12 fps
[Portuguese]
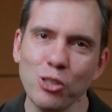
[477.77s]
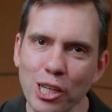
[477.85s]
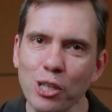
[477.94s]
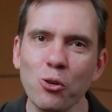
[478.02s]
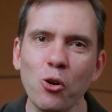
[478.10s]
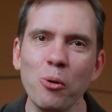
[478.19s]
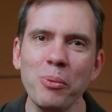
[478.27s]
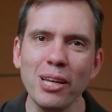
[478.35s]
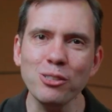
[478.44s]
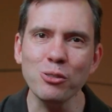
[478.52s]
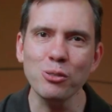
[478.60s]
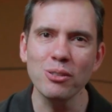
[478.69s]
Eu sei que no
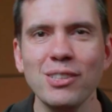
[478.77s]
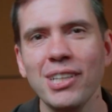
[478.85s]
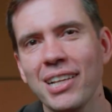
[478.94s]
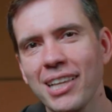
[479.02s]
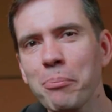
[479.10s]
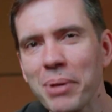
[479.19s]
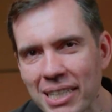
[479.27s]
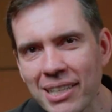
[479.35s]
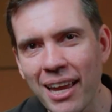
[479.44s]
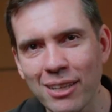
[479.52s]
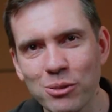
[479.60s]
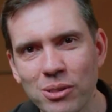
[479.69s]
começo você ainda está
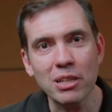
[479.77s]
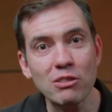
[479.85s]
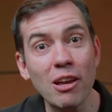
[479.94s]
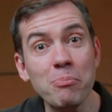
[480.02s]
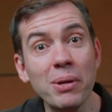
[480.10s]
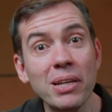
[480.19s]
aprendendo, mas vai